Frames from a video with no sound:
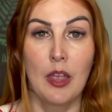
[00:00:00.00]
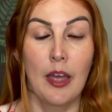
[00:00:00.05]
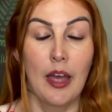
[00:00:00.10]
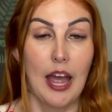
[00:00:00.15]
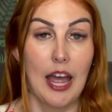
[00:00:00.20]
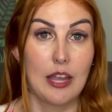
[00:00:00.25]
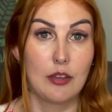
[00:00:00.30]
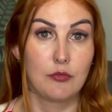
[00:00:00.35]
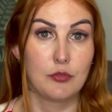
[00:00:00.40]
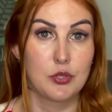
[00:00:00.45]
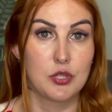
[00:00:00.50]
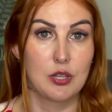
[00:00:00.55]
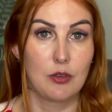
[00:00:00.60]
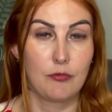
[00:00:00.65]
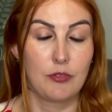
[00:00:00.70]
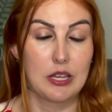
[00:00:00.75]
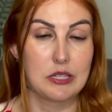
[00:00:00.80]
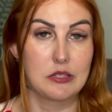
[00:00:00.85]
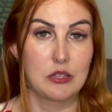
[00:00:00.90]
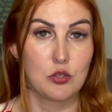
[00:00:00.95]
Aí você
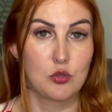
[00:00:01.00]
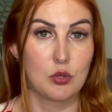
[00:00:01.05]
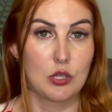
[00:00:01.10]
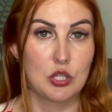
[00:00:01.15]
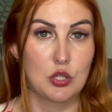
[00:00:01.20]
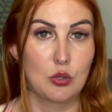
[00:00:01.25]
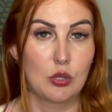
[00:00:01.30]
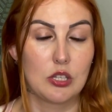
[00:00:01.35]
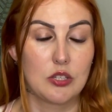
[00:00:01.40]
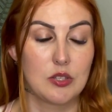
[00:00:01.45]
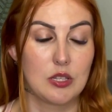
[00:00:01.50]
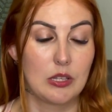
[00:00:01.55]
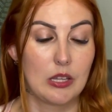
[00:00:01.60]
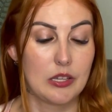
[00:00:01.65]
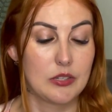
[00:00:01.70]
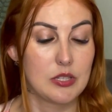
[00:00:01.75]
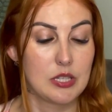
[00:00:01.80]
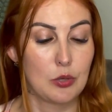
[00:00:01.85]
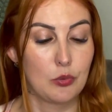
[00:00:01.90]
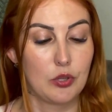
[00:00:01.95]
faz a sua
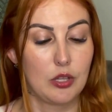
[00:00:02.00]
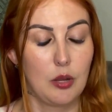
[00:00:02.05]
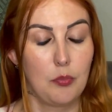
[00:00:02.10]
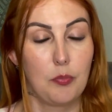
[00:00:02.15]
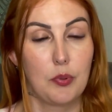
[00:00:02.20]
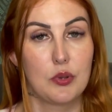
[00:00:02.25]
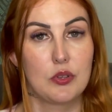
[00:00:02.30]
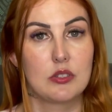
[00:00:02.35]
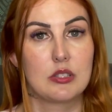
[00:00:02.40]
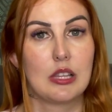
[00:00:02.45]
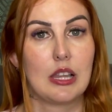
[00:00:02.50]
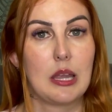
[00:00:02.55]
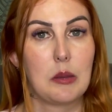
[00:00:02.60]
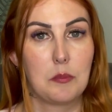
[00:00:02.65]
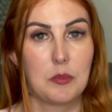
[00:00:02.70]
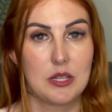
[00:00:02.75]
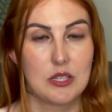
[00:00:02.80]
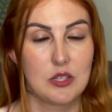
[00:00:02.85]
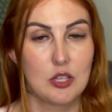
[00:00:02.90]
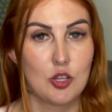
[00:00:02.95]
solicitação e depois
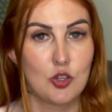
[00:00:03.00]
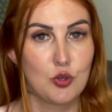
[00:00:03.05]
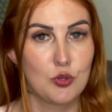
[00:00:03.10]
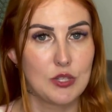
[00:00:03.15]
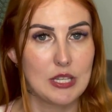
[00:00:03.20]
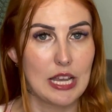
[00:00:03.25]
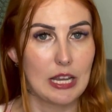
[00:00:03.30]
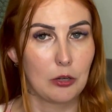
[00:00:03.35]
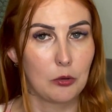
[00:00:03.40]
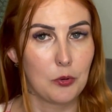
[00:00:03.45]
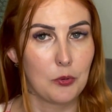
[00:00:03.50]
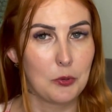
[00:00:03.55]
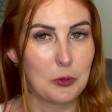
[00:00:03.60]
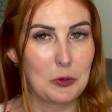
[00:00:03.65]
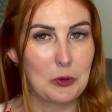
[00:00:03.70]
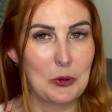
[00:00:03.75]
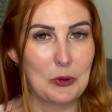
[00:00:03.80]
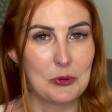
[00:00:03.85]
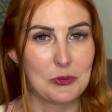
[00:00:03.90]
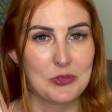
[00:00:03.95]
lembre-se de usar com
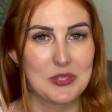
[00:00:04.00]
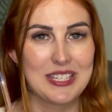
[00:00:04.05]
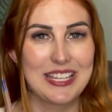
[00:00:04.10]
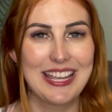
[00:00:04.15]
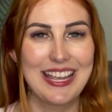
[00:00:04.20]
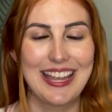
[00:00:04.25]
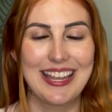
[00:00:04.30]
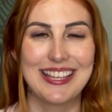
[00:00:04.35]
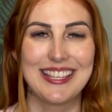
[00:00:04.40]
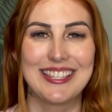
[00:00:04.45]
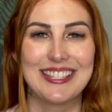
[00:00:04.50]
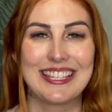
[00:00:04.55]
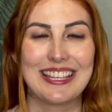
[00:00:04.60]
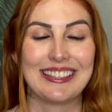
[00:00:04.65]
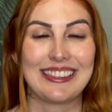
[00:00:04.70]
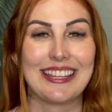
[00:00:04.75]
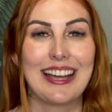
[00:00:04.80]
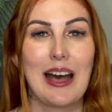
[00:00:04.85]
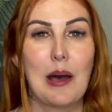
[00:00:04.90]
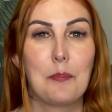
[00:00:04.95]
consciência,
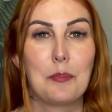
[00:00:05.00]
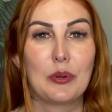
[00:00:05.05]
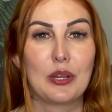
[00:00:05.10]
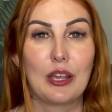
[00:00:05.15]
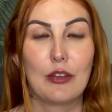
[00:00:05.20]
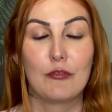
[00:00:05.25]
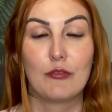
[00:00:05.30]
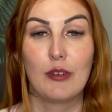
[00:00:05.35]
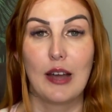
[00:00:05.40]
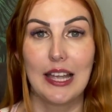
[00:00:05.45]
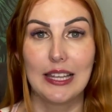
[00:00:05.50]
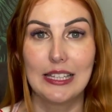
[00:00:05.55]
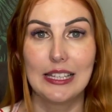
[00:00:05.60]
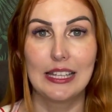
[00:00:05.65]
tá? Porque vale